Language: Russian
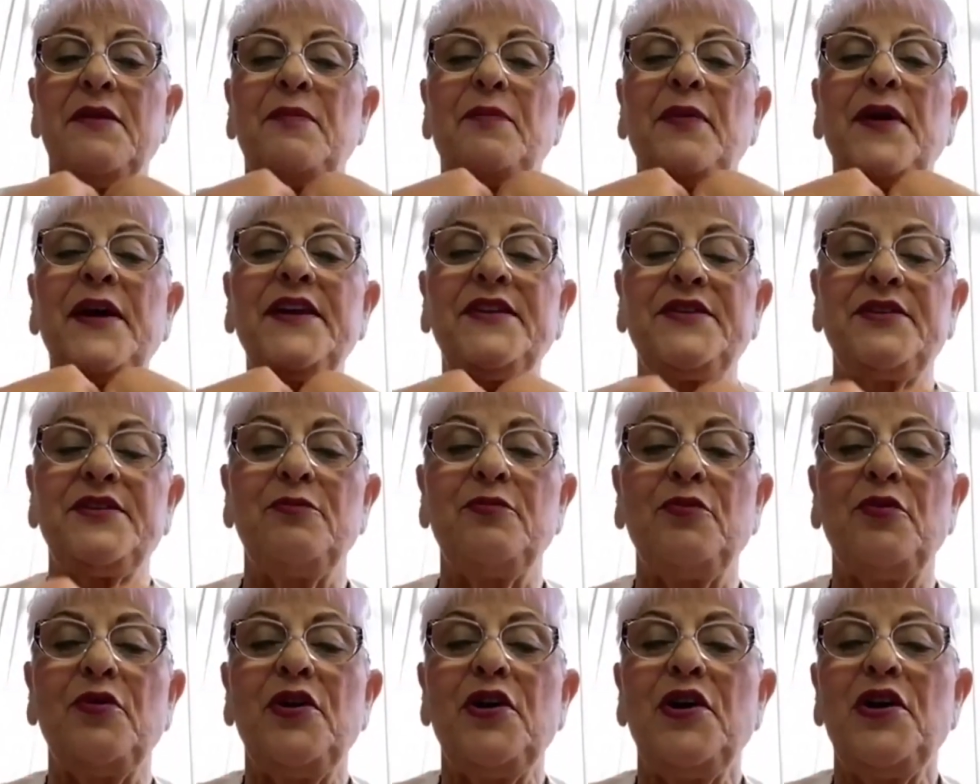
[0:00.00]

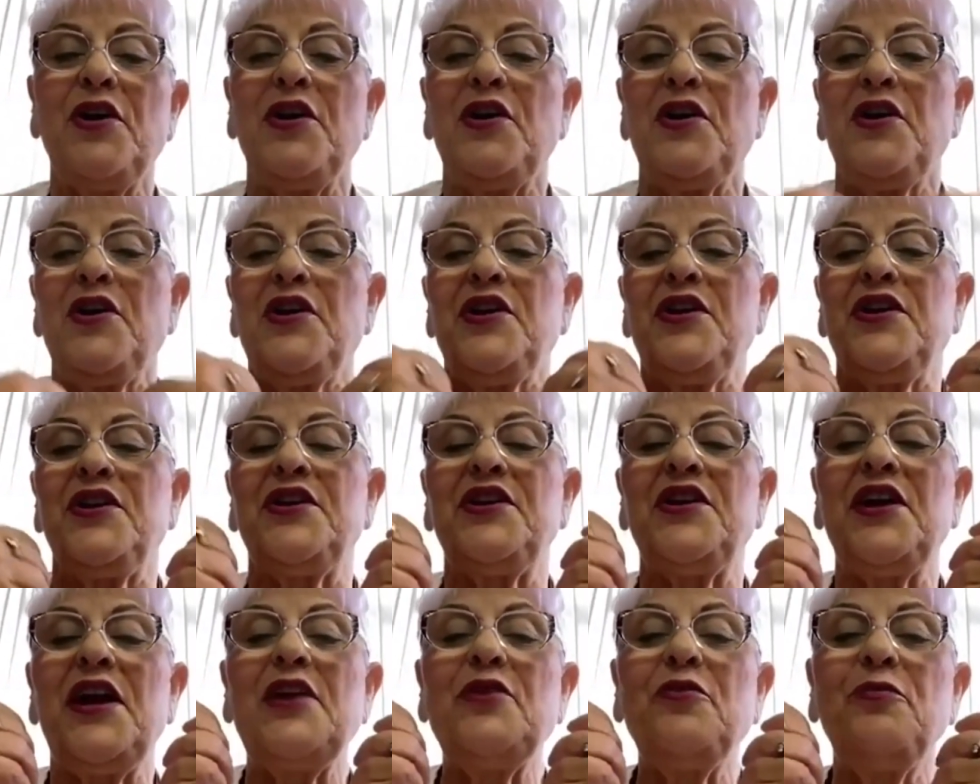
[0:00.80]
Поэтому
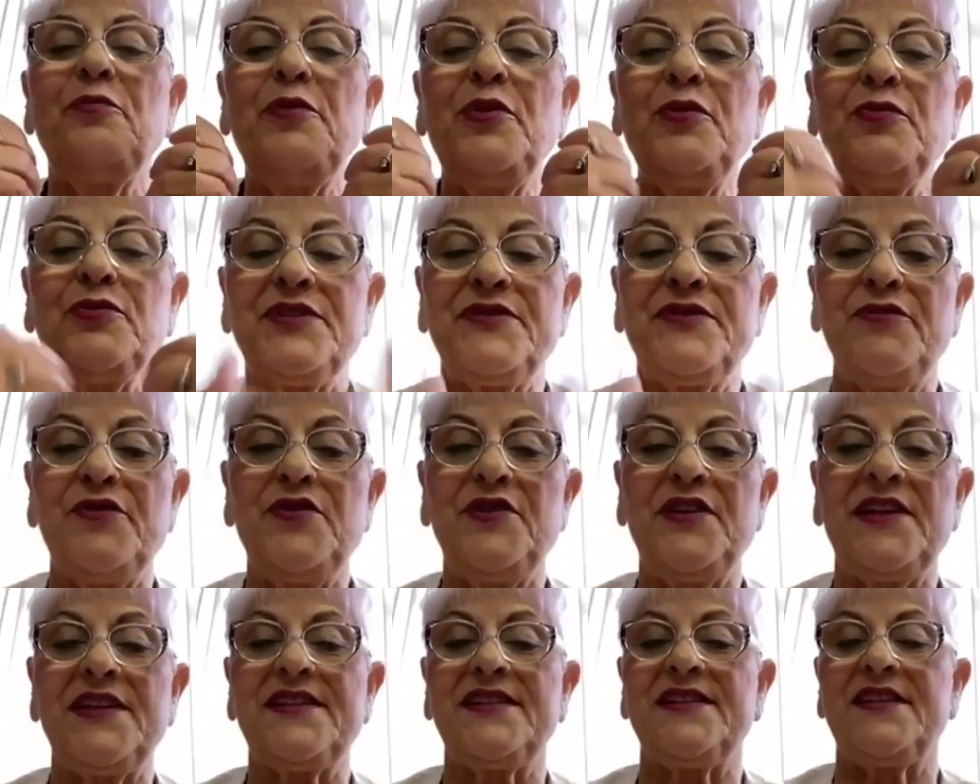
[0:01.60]
я люблю
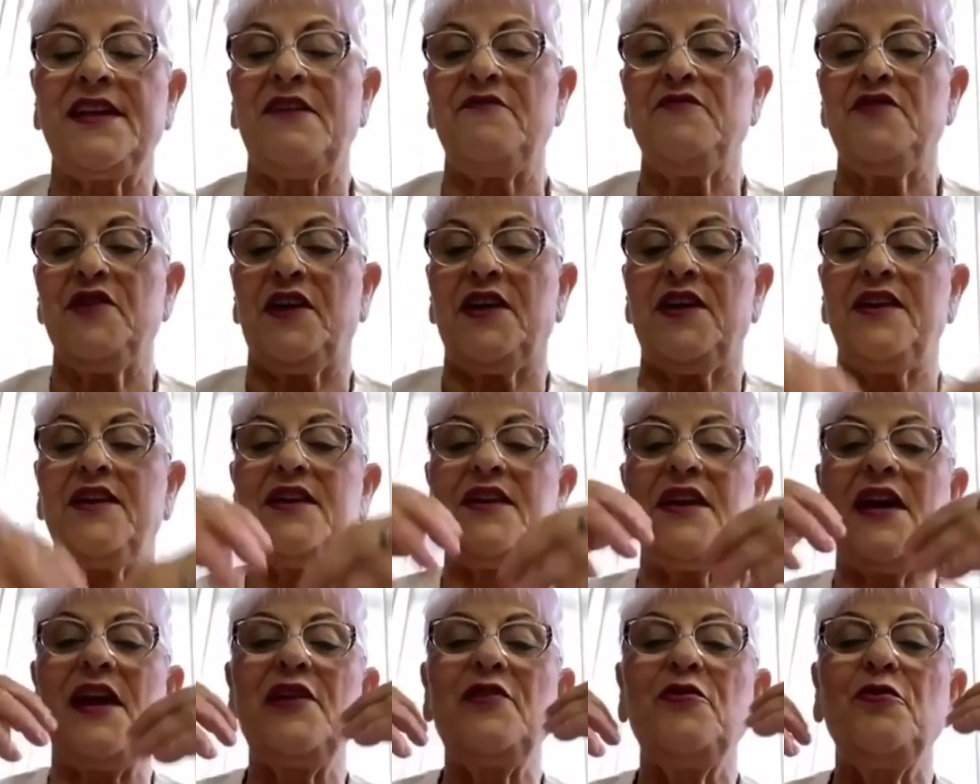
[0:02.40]
своего наставника,
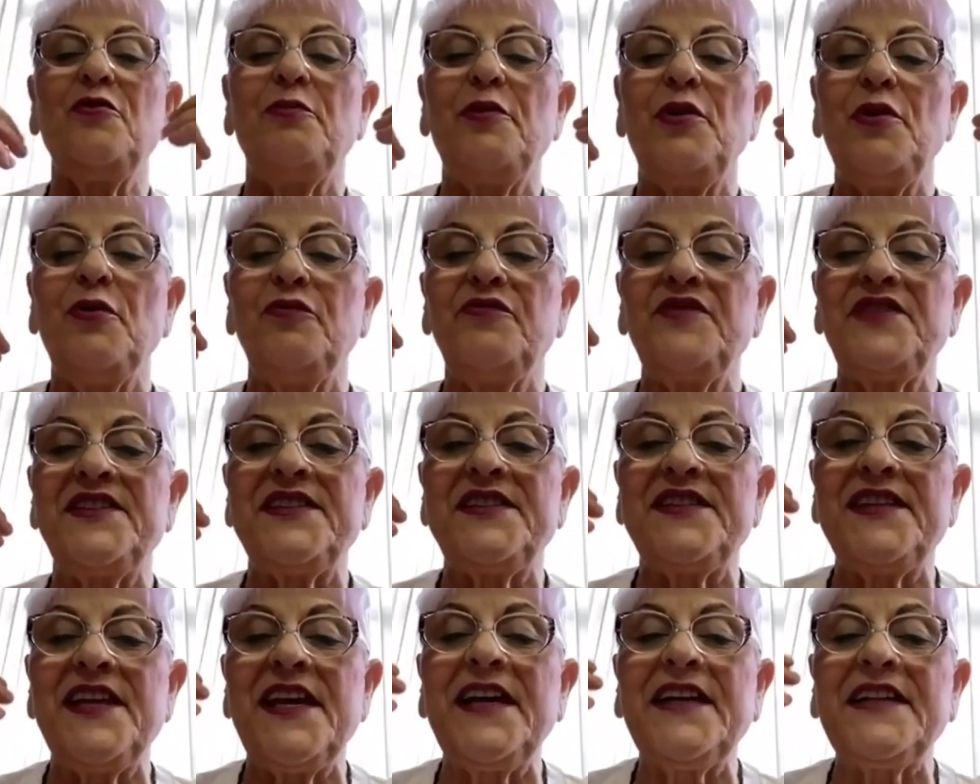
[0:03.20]
я люблю
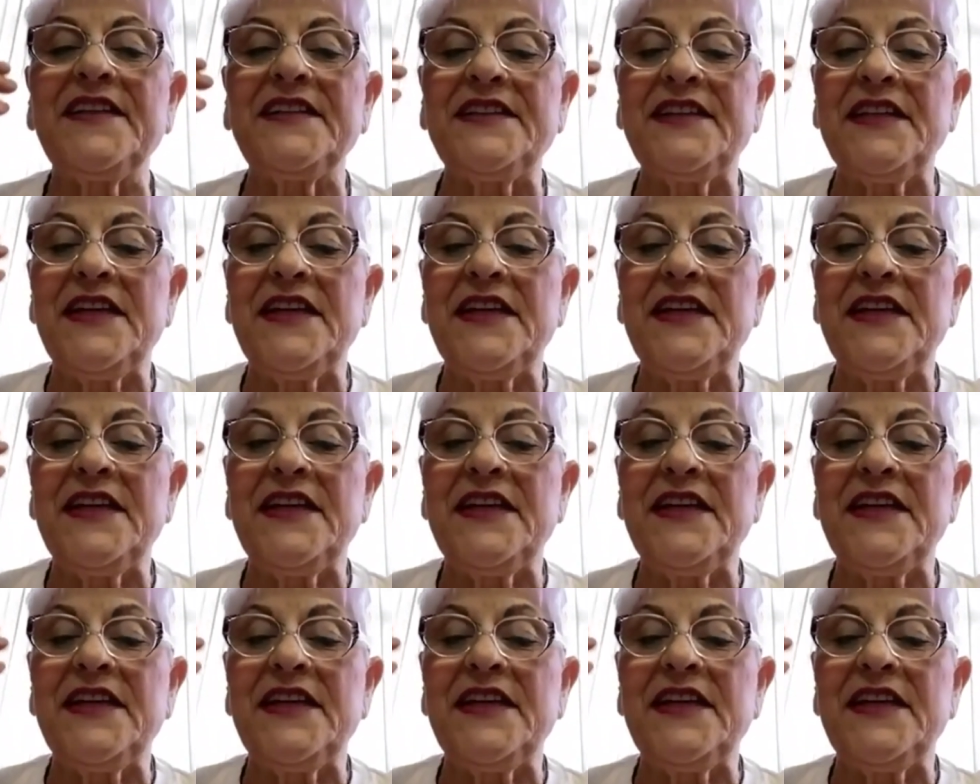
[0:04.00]
всех,